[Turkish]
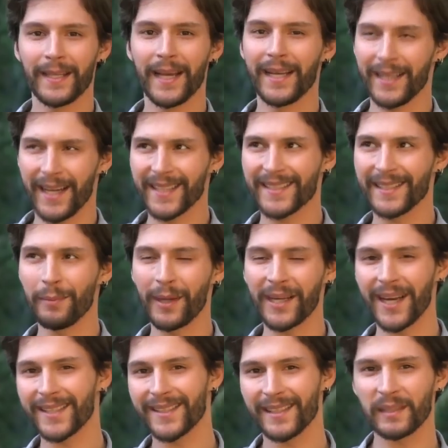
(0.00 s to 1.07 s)
Yani aslına
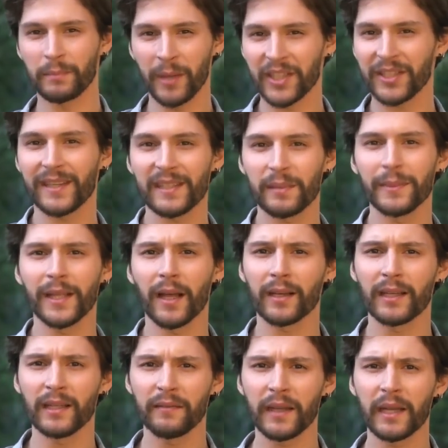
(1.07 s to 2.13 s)
bakarsanız Başar isminin
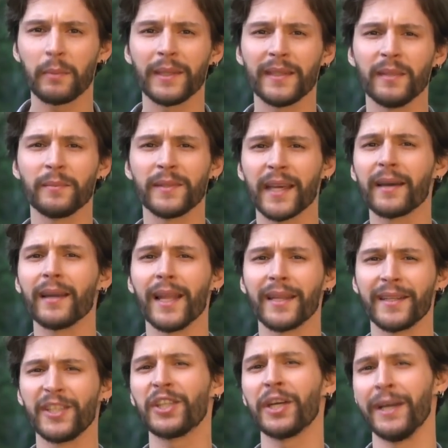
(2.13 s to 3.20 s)
hakkını veremediğim tek
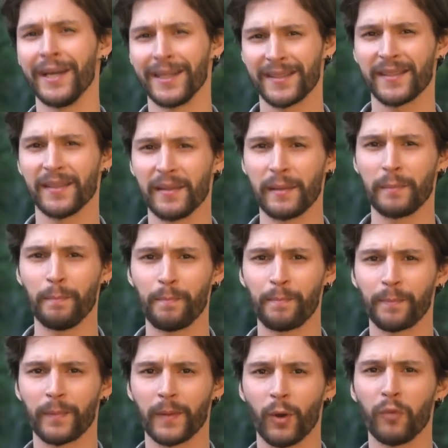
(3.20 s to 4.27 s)
alan iş hayatı sanırım
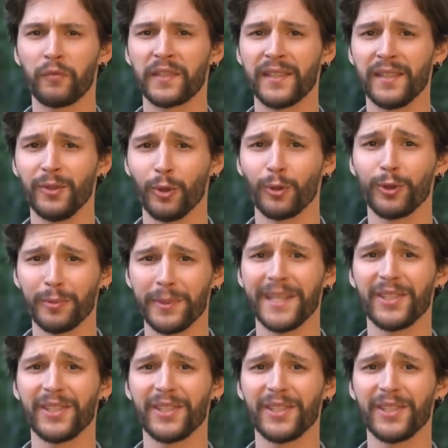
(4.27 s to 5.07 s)
ofisin yolunu